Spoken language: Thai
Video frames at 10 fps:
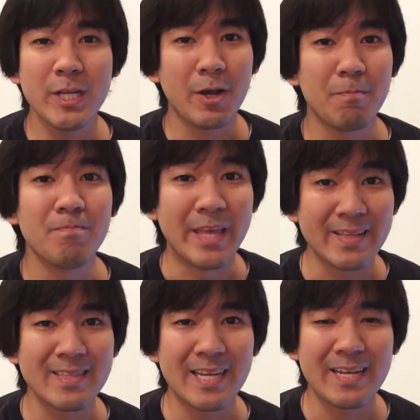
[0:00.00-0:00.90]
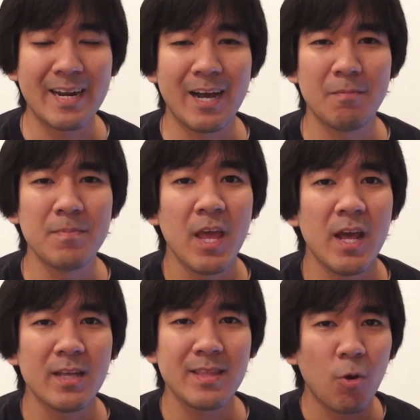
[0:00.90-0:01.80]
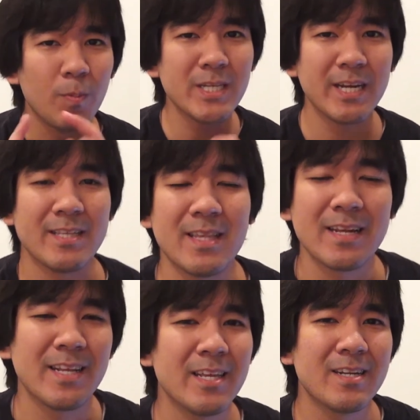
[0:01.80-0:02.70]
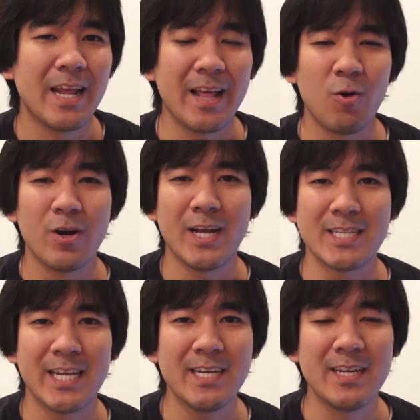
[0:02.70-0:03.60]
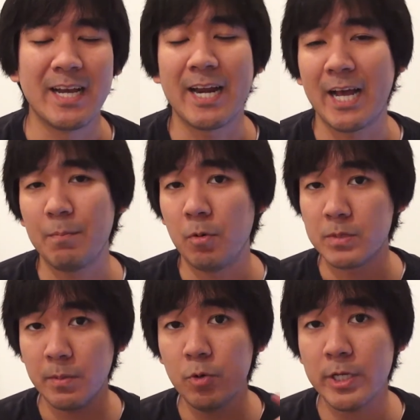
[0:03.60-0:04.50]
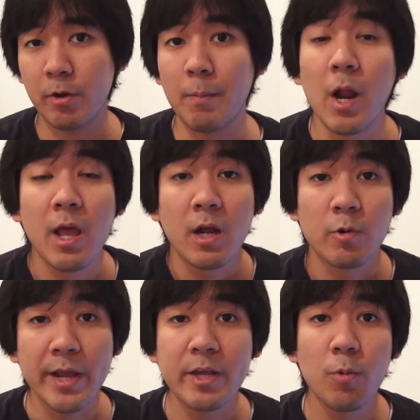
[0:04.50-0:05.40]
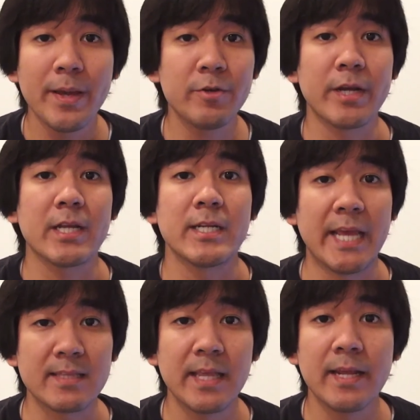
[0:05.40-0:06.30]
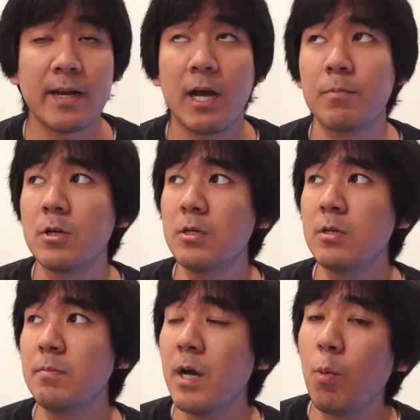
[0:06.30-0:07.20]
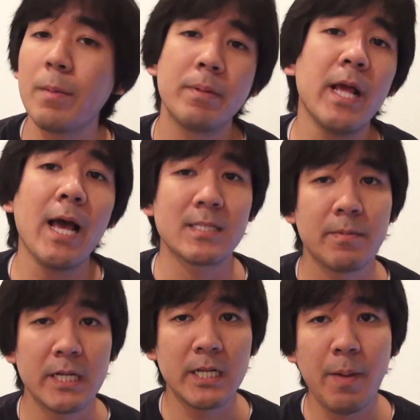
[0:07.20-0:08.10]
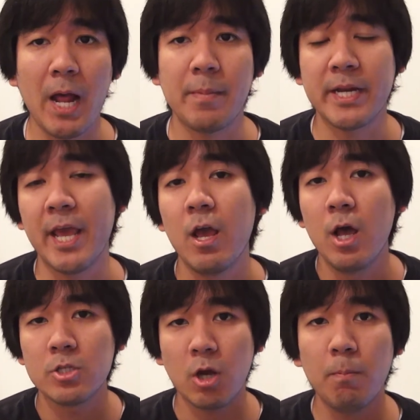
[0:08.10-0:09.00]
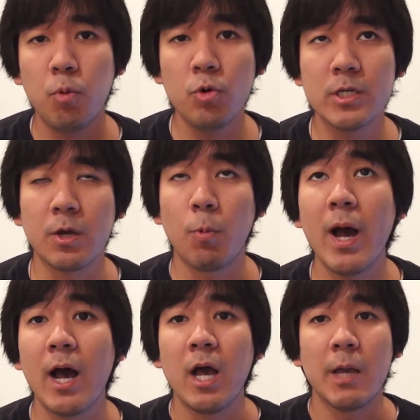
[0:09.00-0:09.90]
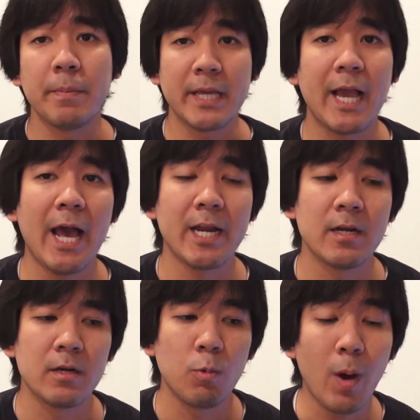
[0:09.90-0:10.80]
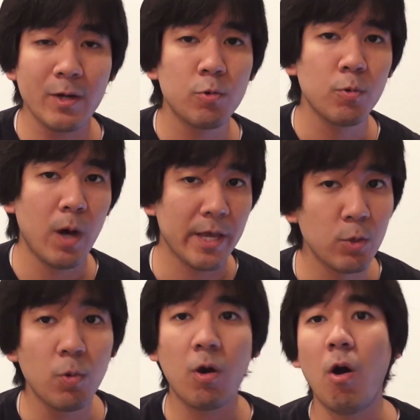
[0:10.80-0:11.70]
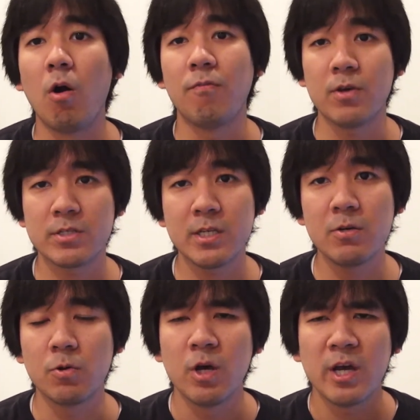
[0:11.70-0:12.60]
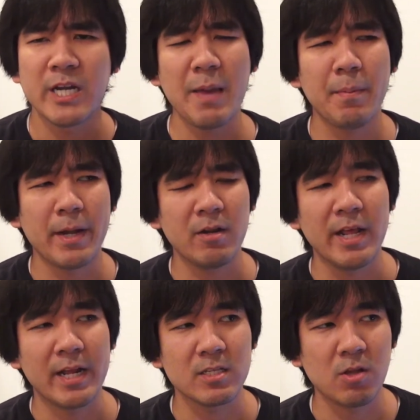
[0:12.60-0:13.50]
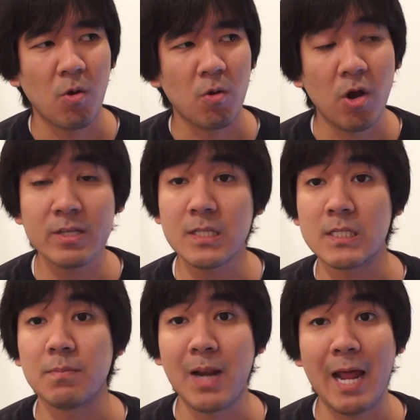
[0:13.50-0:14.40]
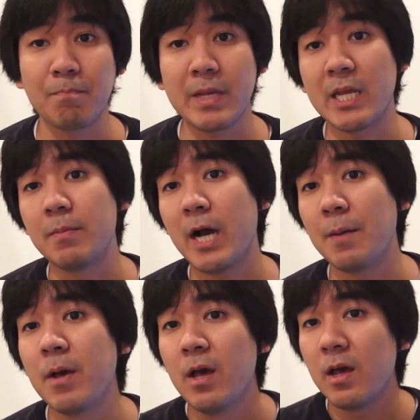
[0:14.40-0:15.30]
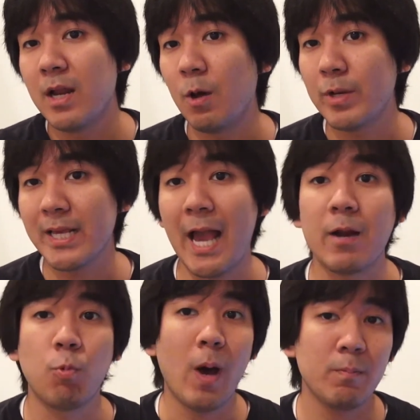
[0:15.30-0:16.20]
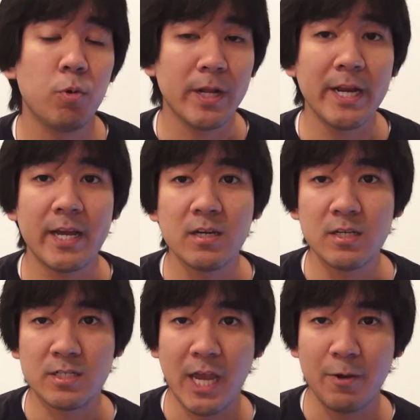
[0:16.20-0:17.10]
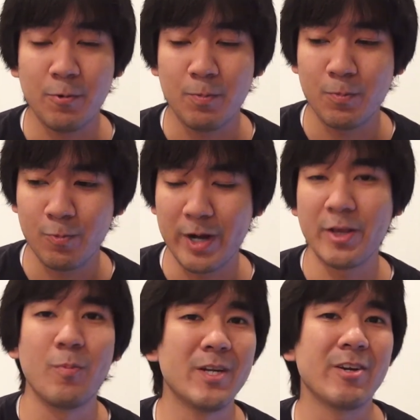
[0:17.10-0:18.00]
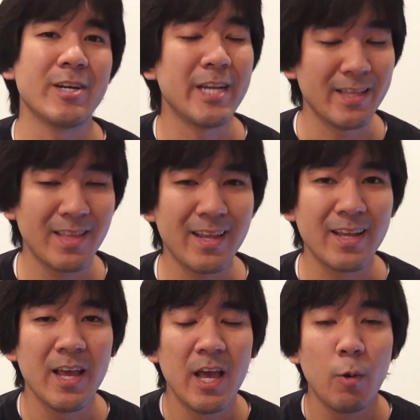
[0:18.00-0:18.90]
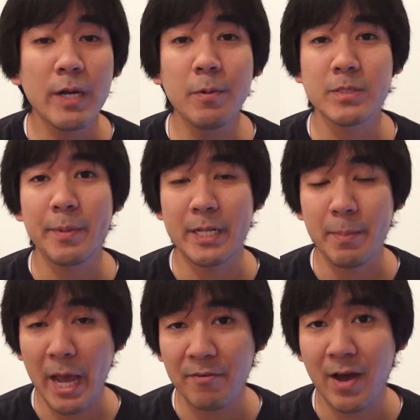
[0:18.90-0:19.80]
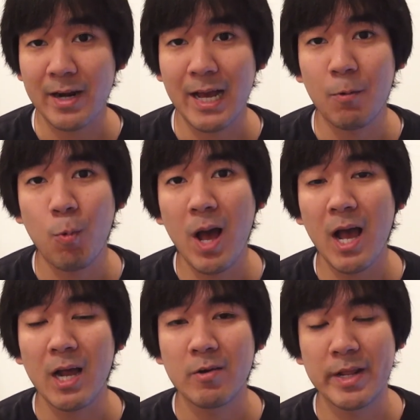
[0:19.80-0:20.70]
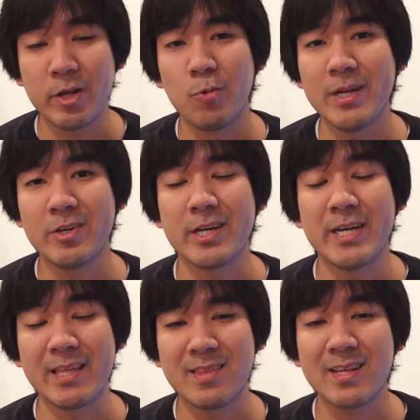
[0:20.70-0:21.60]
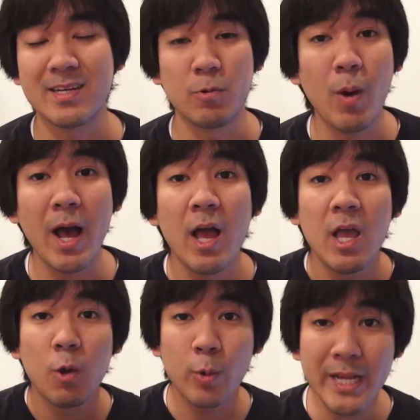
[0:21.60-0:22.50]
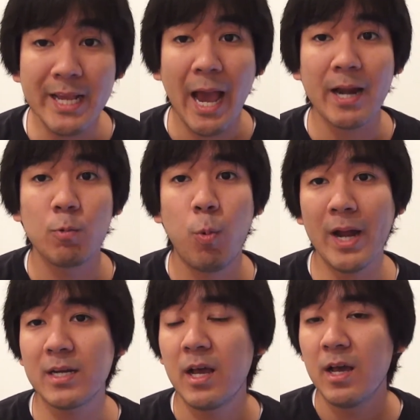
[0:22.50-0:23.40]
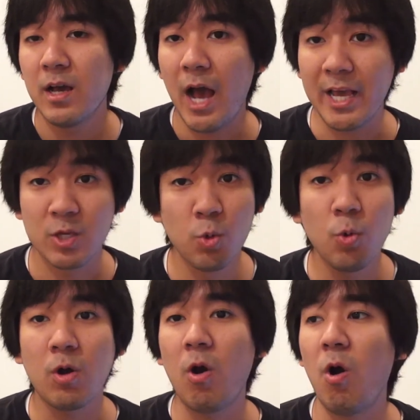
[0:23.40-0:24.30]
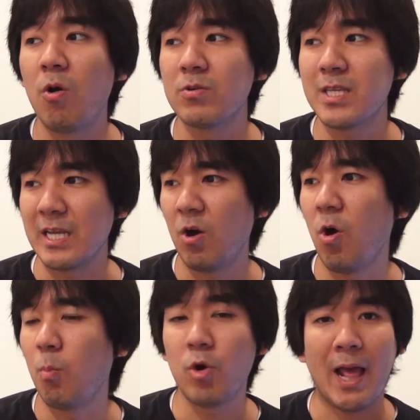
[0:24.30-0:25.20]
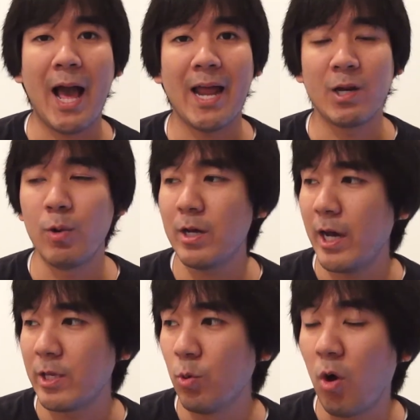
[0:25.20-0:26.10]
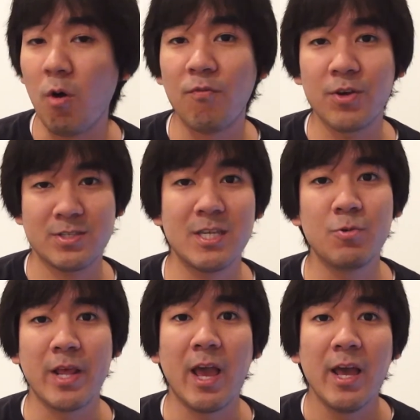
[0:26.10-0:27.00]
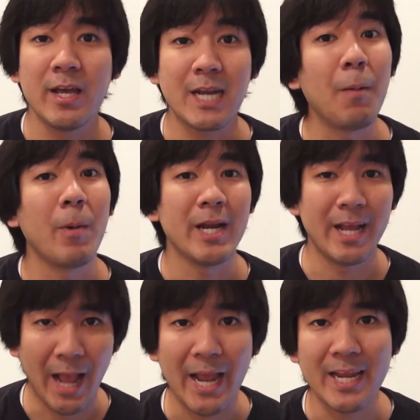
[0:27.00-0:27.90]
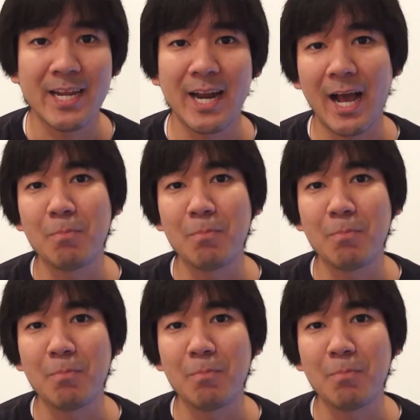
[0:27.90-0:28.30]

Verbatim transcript: วกับเดทติ้งนะครับ แต่คงไม่ใช่เดทติ้งที่หลายๆ คนอาจจะคิดถึงกันนะครับ ผมจะพูดเกี่ยวกับ radiometric dating นะครับ ก็คือเมื่อวันพฤหัสบดีที่ผ่านมาเนี่ย จอบพูดถึงว่ามีการวัดอายุของฟอสซิล ได้ประมาณเท่าไหร่นะ240 ล้านปีแล้วมั้งครับ แล้ววิธีการวัดพวกนี้เนี่ยก็คือใช้ radiometric dating วันนี้ผมจะมาอธิบายให้ฟังนะครับว่า radiometric dating หรือว่าวิธีการวัดอายุของสิ่งของโบราณหรือว่าอายุของฟอสซิลเนี่ยทำกันยังไง นะค